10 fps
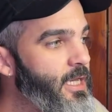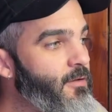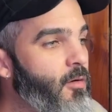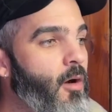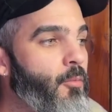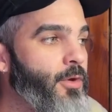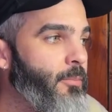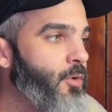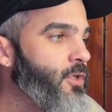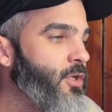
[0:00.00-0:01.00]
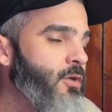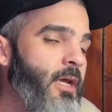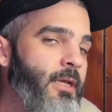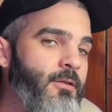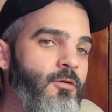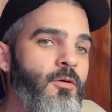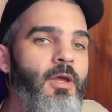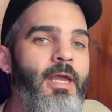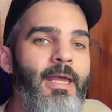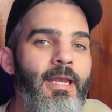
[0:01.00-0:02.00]
y vamos a poner posterior a esto
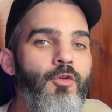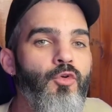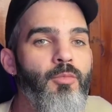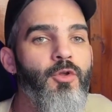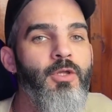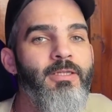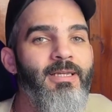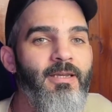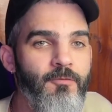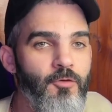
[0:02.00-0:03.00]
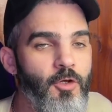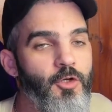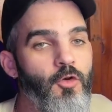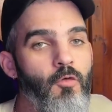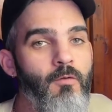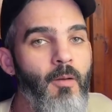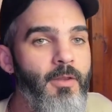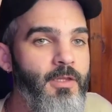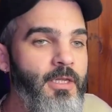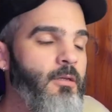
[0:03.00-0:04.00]
el número de teléfono que no nos lo va a
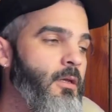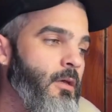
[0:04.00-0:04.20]
pedir.